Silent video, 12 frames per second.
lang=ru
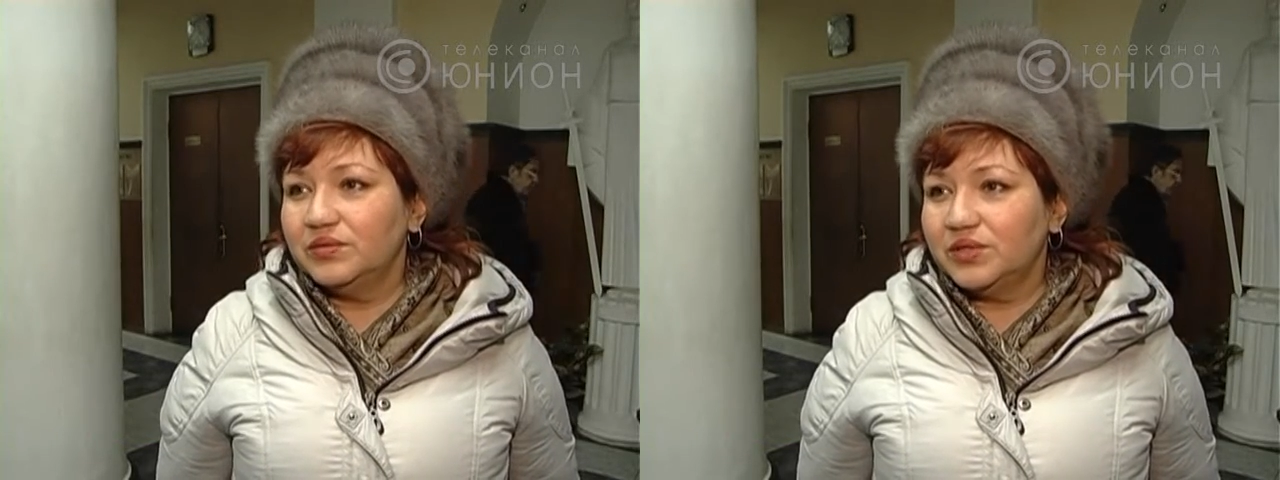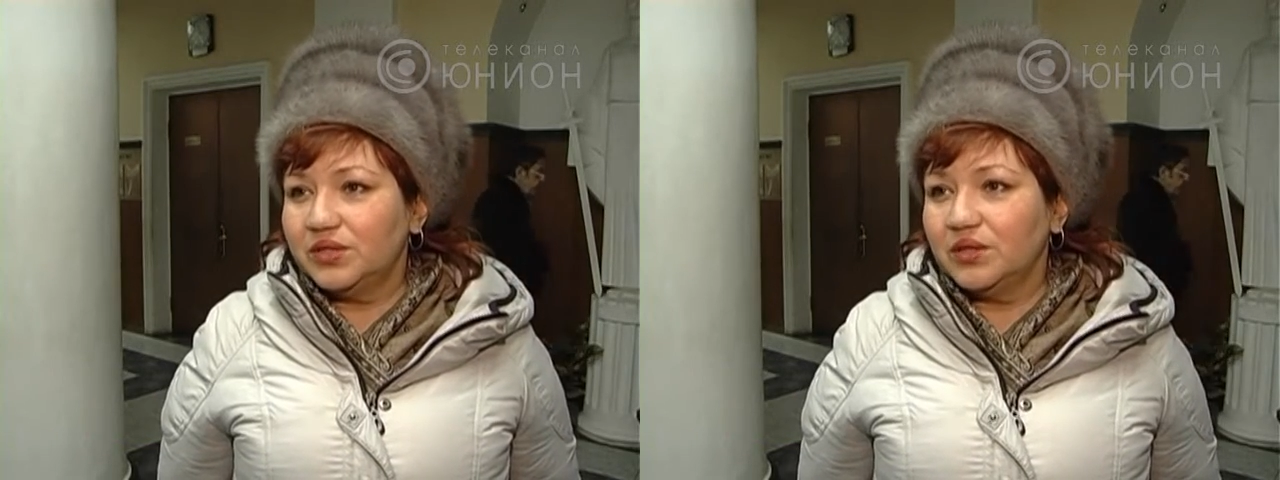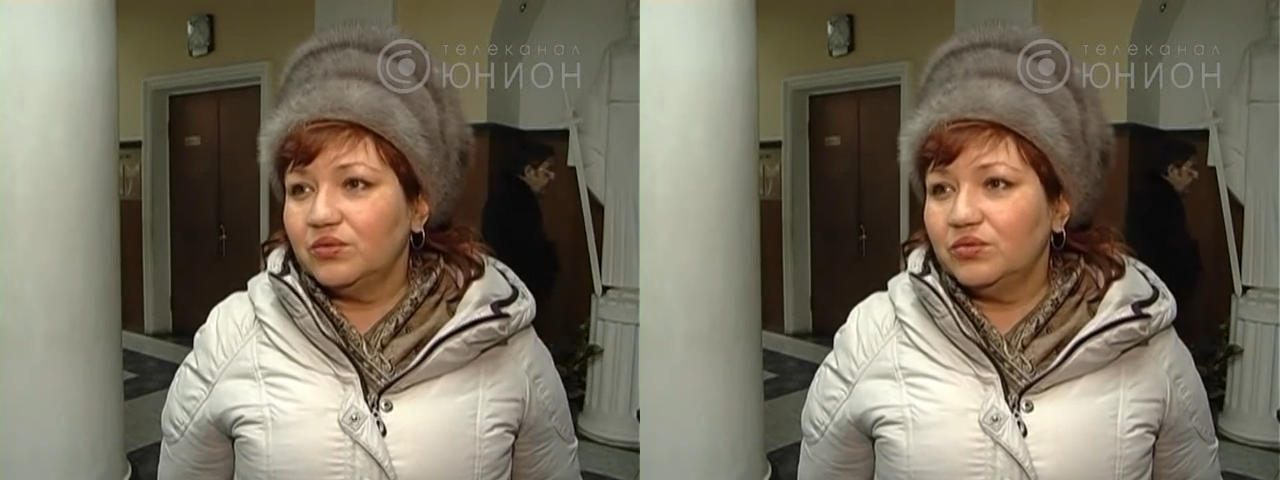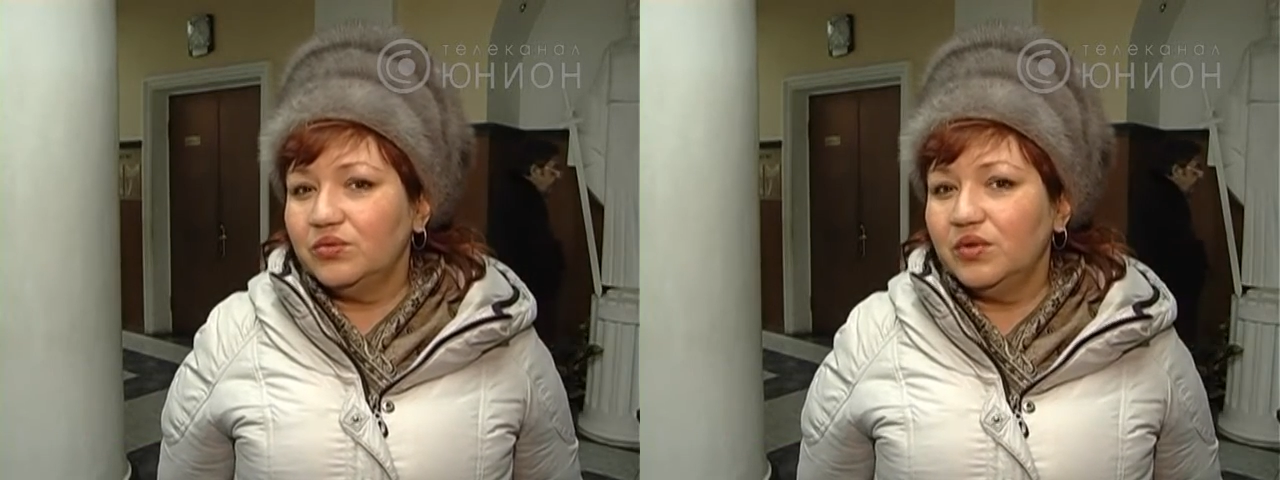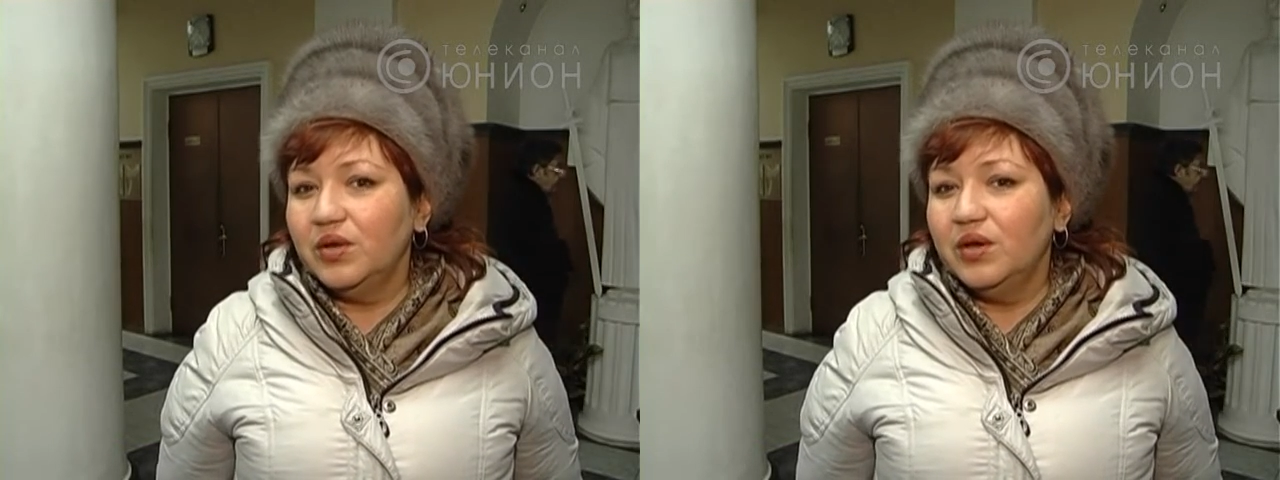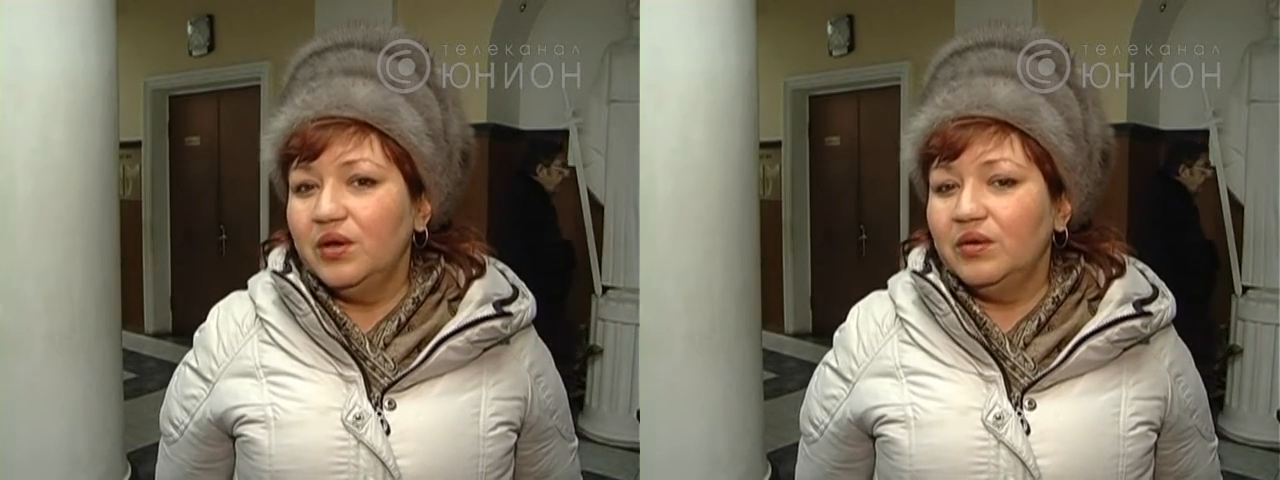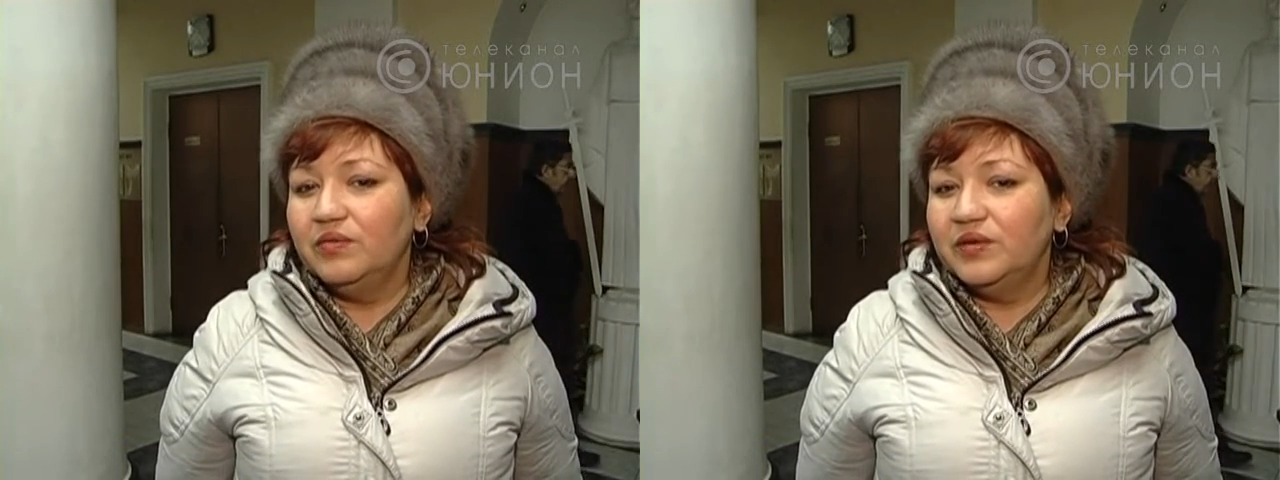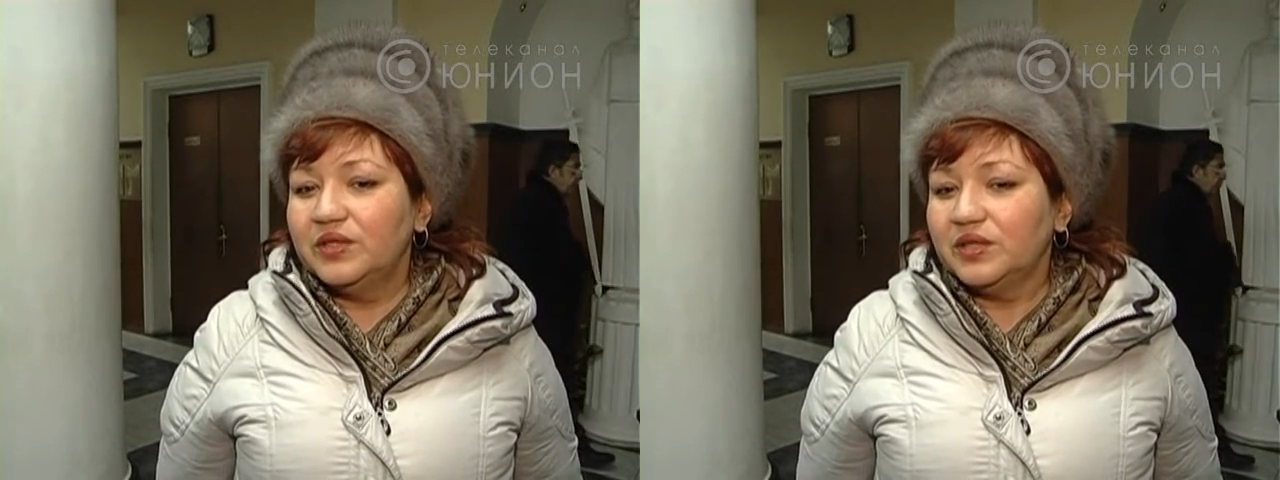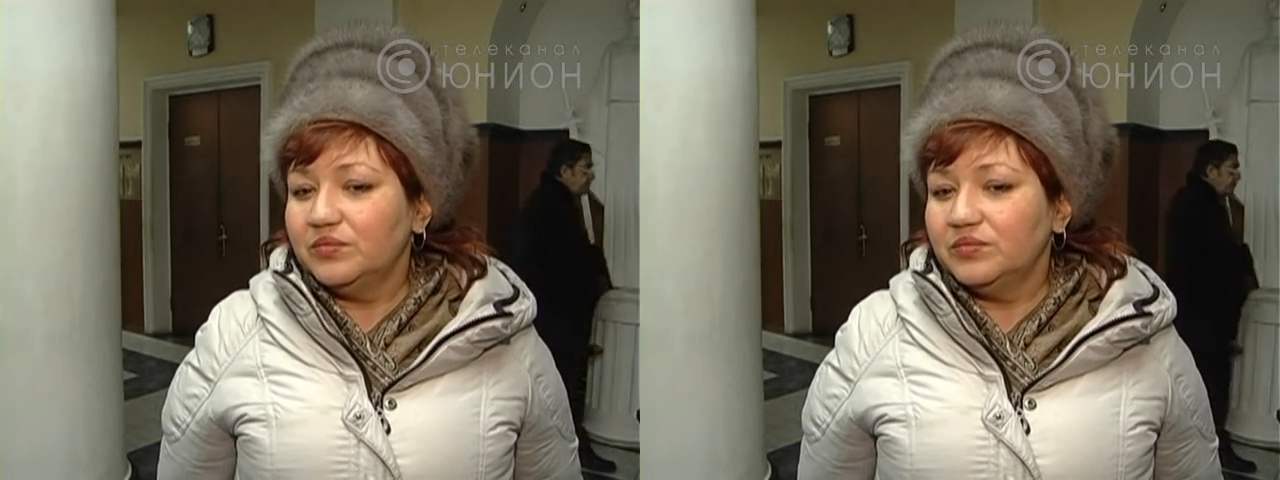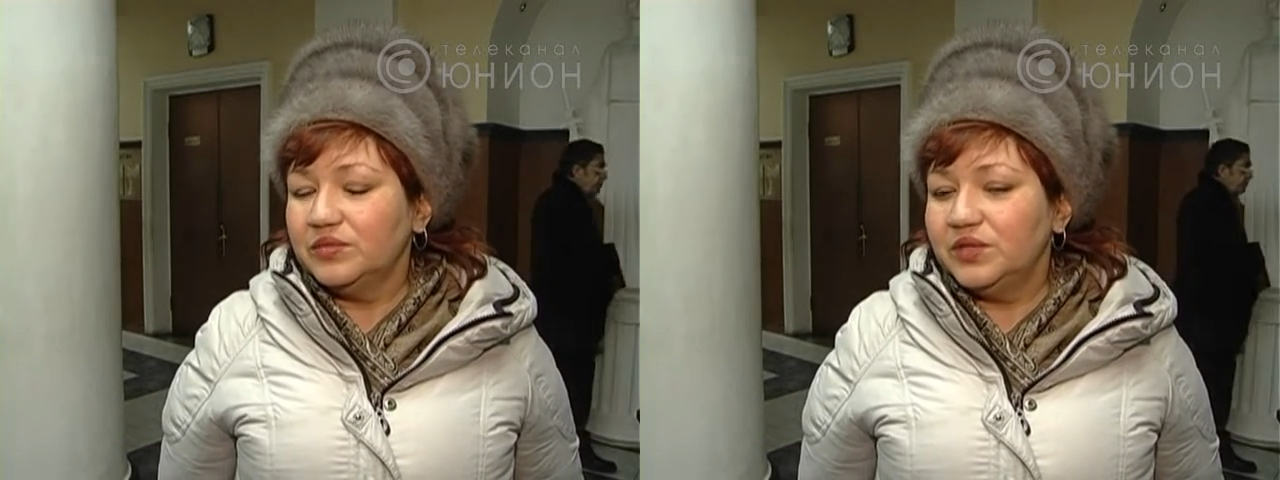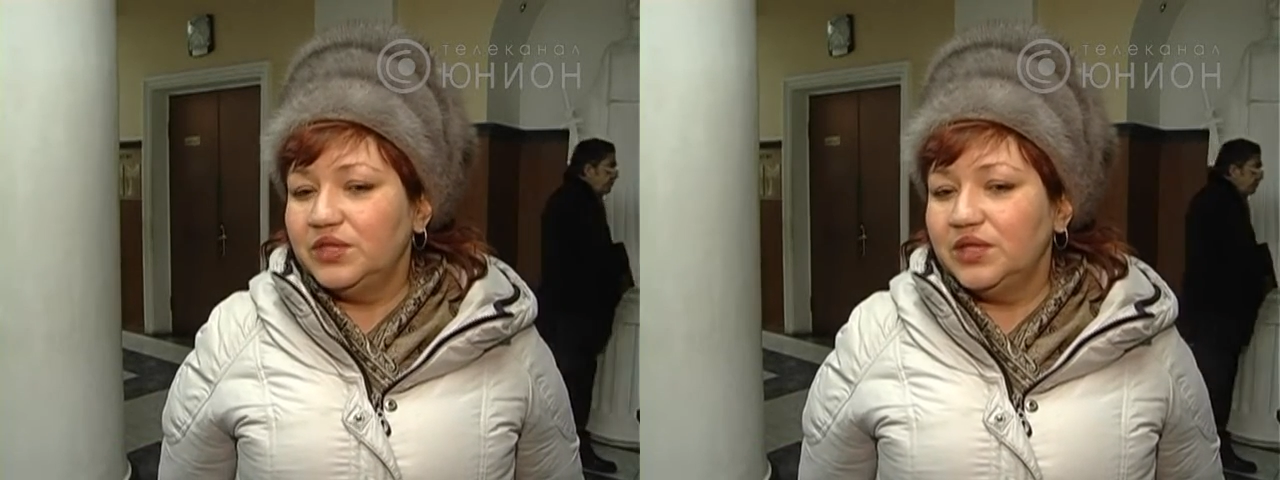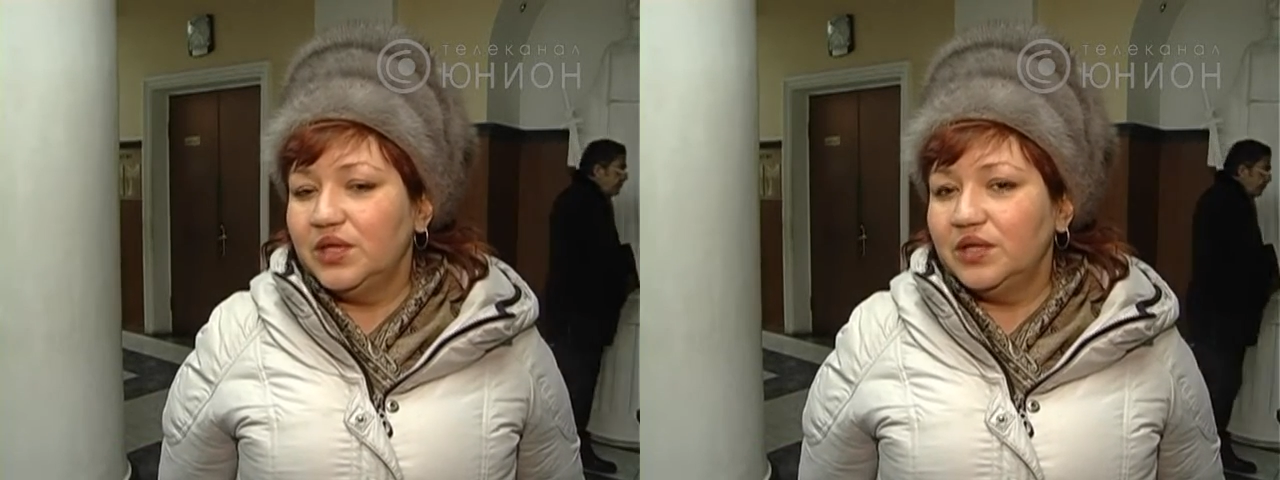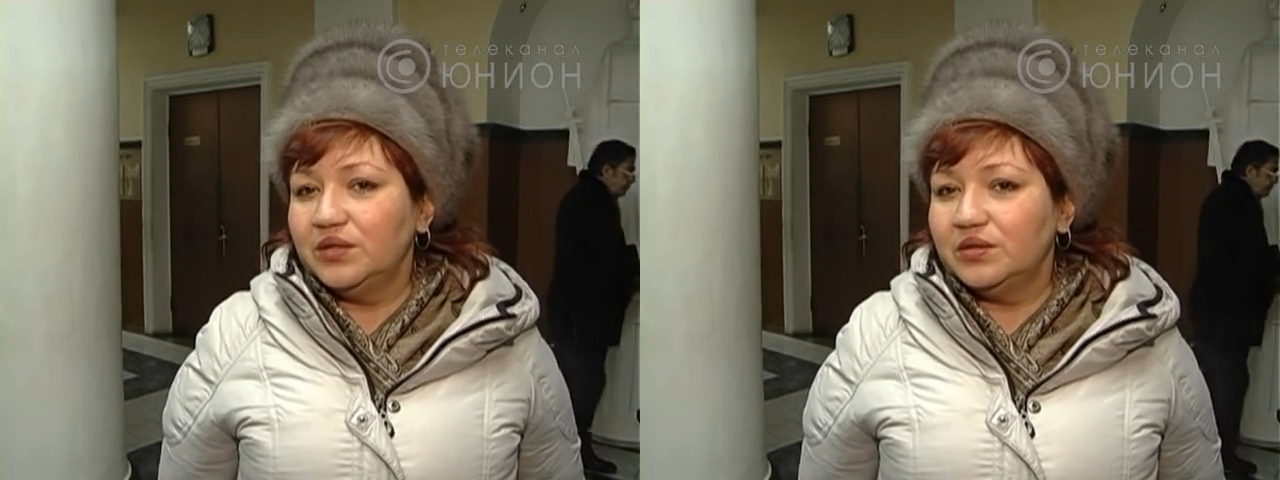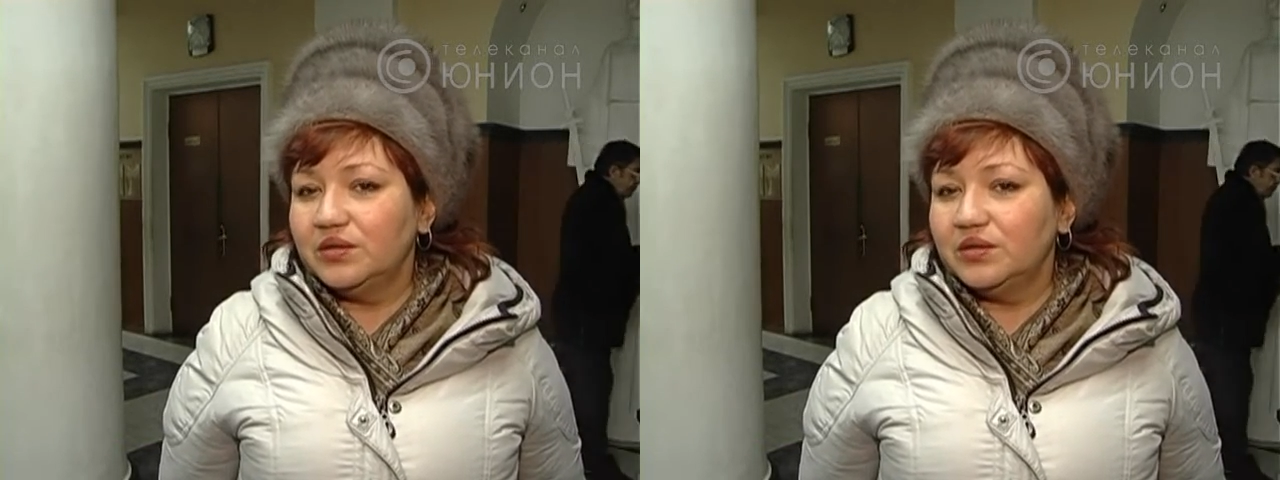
сторон в этом деле,